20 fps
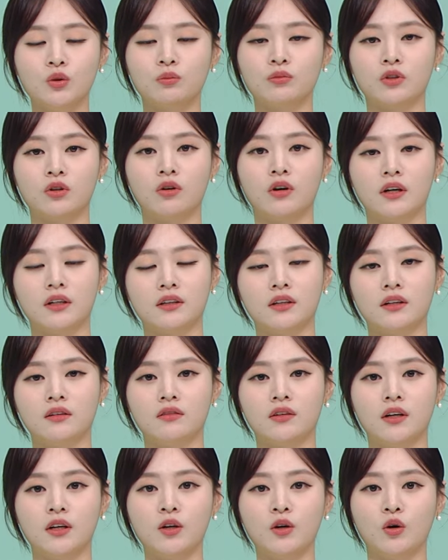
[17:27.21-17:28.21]
좀 들어갈
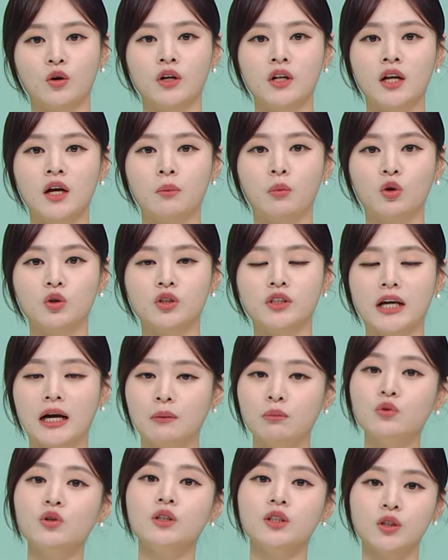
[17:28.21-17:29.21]
텐데요. 먼저
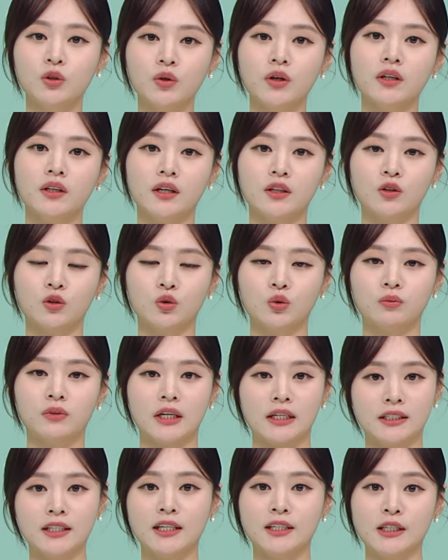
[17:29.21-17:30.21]
약물 치료에 대해서 좀
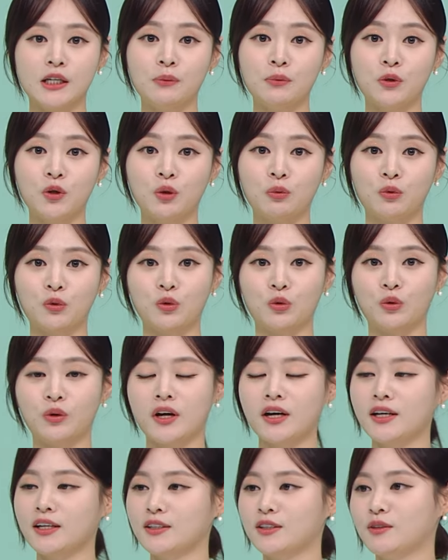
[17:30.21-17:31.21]
자세히
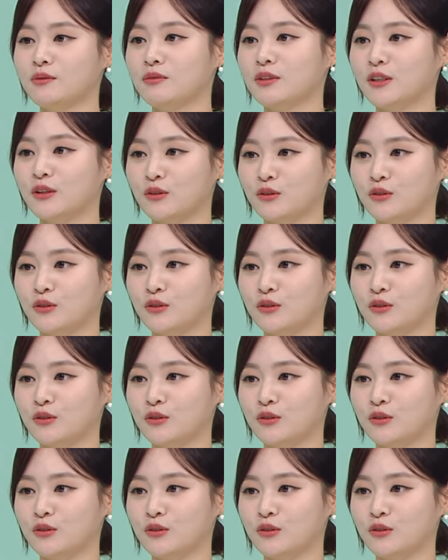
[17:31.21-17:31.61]
살펴보도록 하겠습니다,